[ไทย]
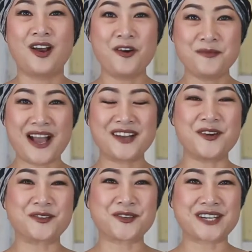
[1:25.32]
ห้องพักข
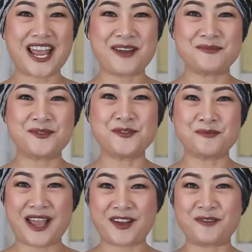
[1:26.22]
องโรงแรมถูก
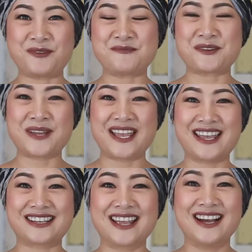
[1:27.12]
แบ่งออกเป็นประเภ
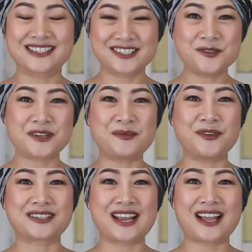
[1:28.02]
ท หรือถูกกำหน
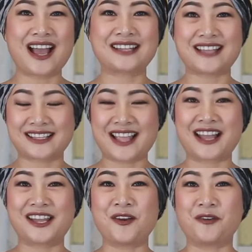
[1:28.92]
ดราคาแตกต่าง
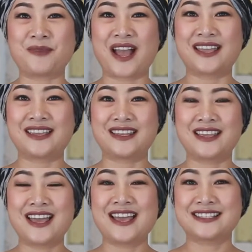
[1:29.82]
กันออกไป
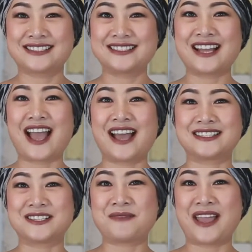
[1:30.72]
ซึ่งอาจ
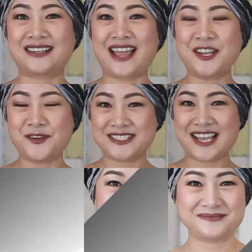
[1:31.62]
จะแบ่งได้โดยใช้